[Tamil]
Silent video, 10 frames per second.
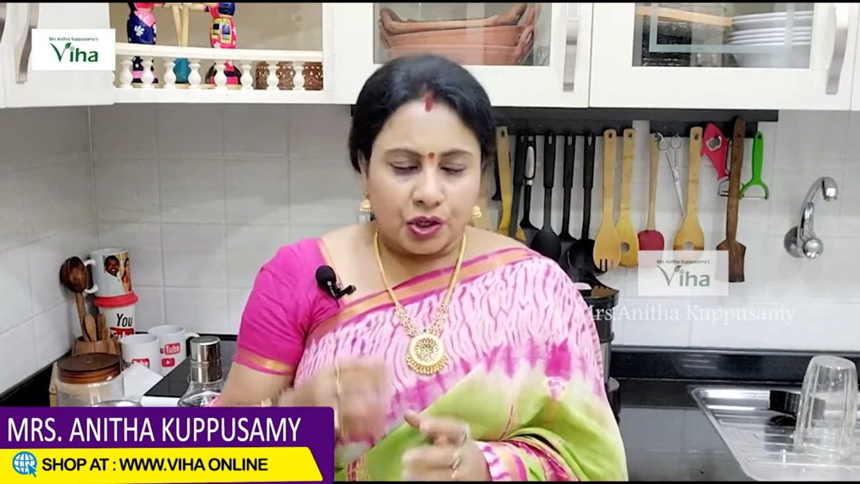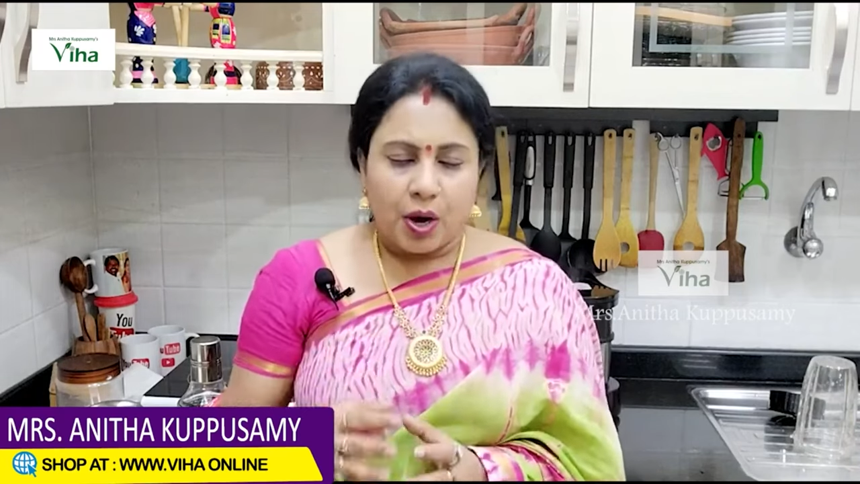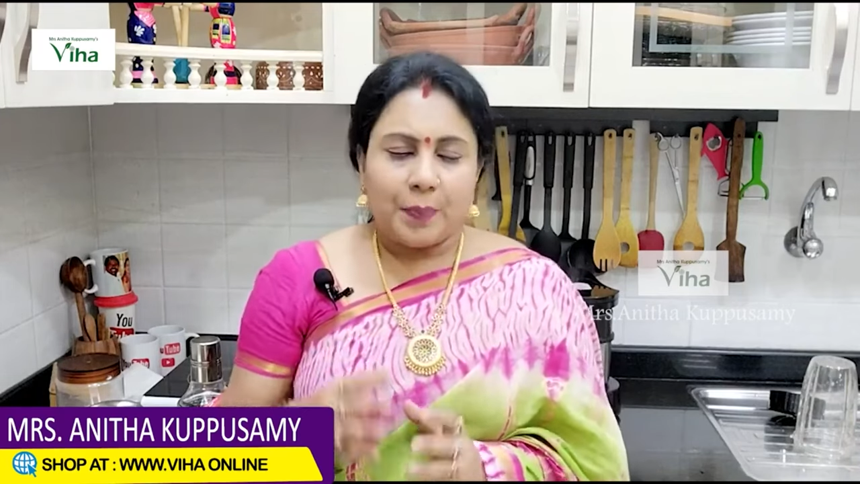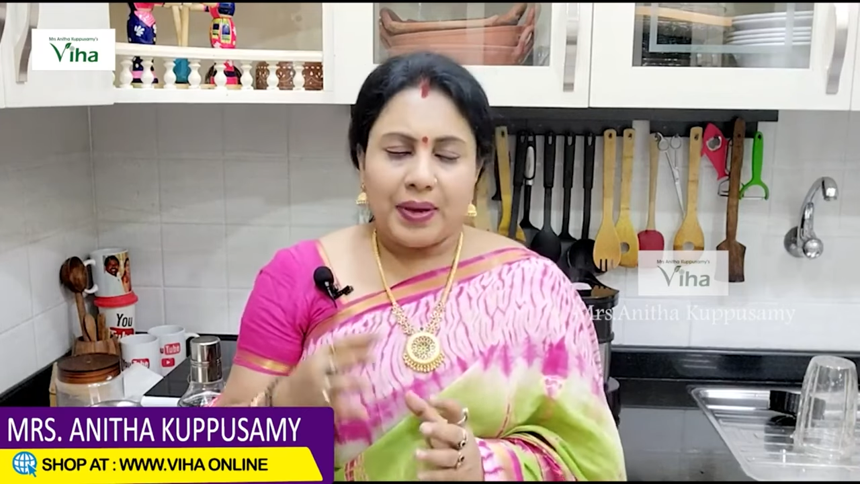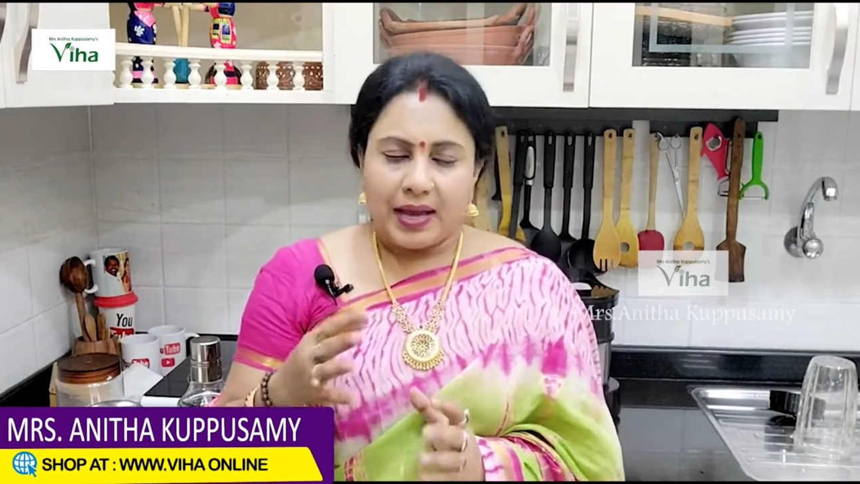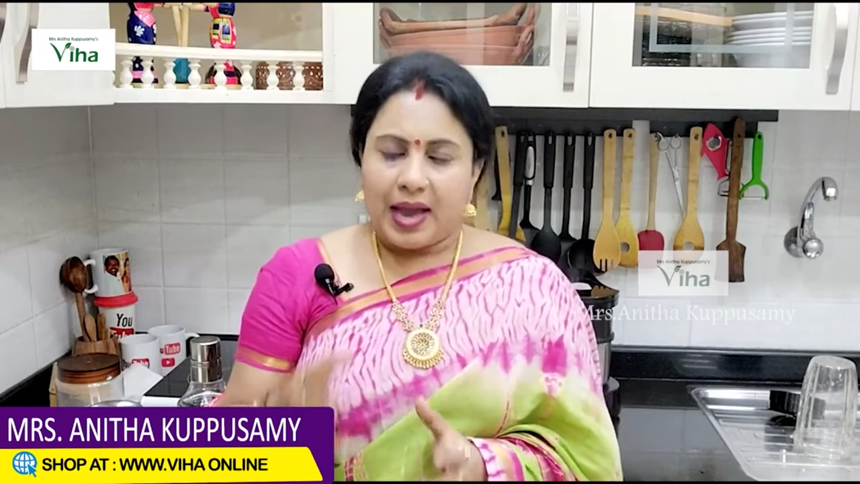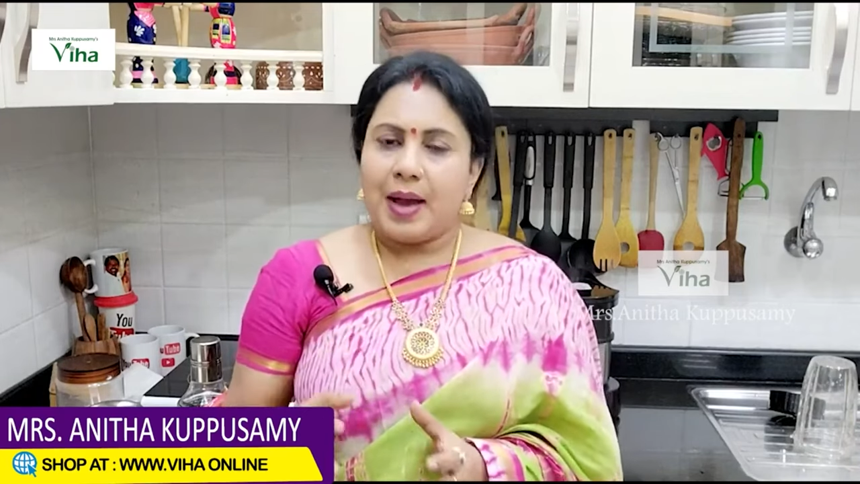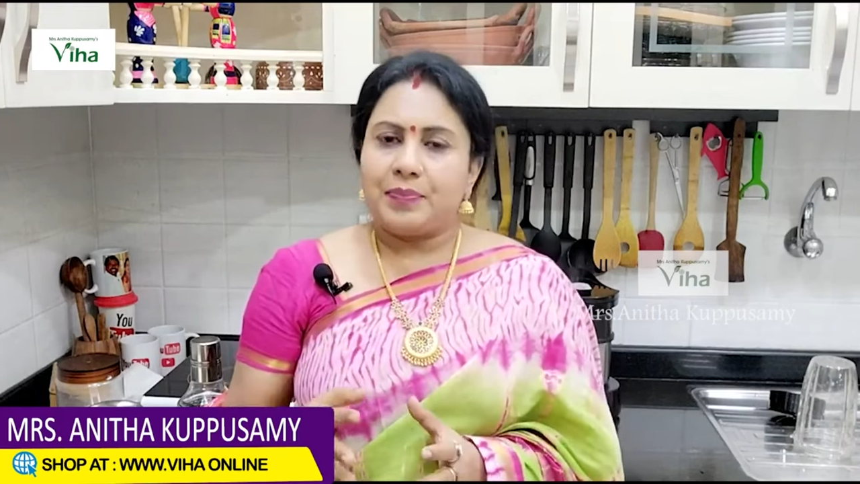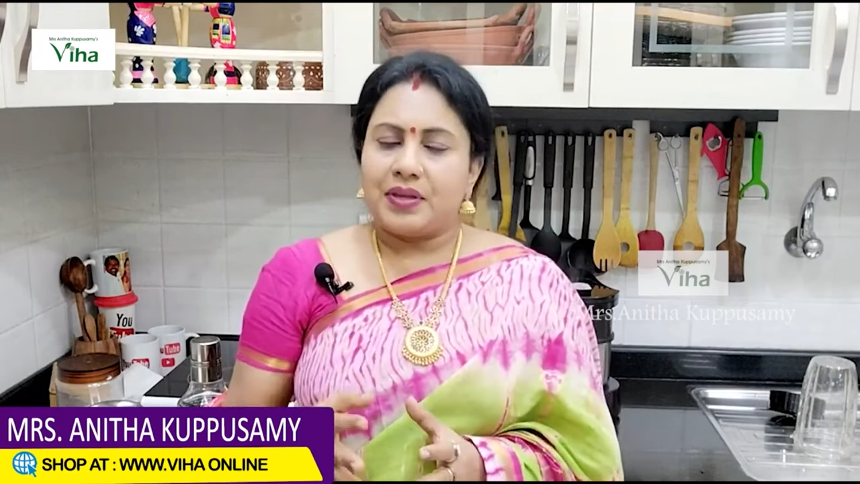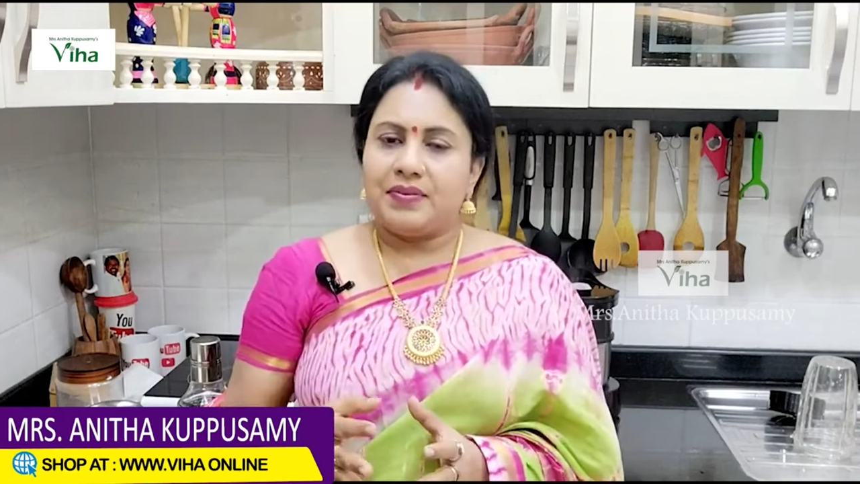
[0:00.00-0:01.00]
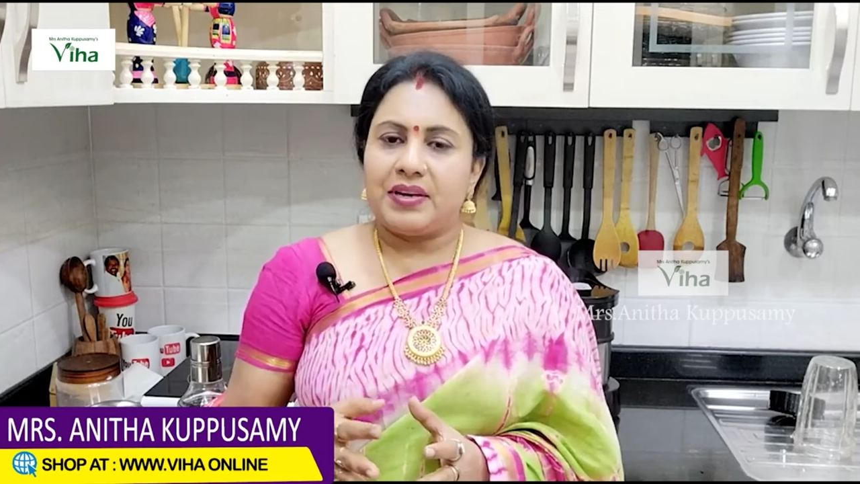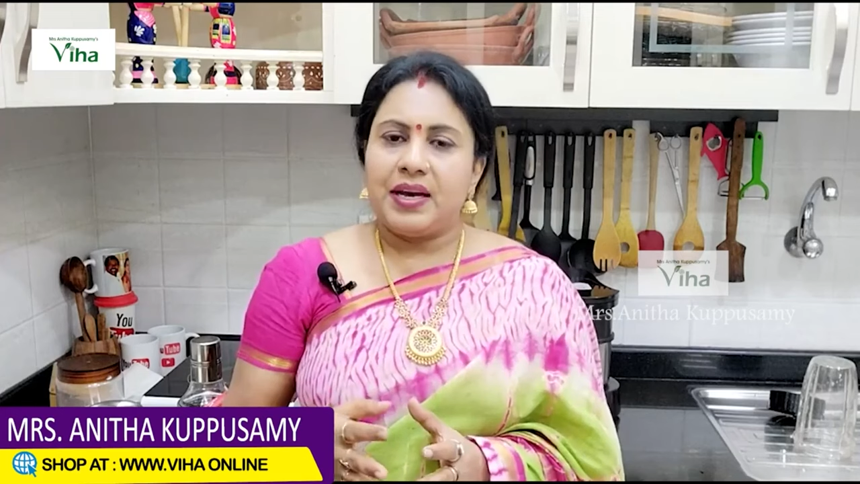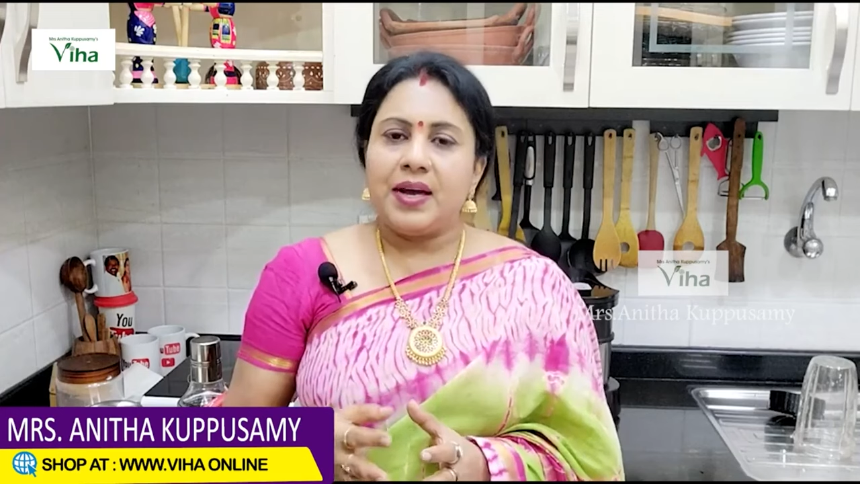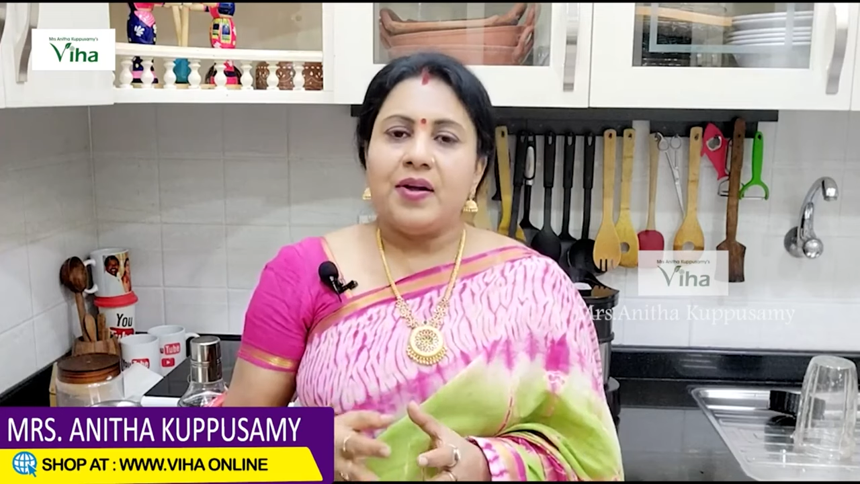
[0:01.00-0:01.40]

ஷாப்பிங் ஆப் தவிர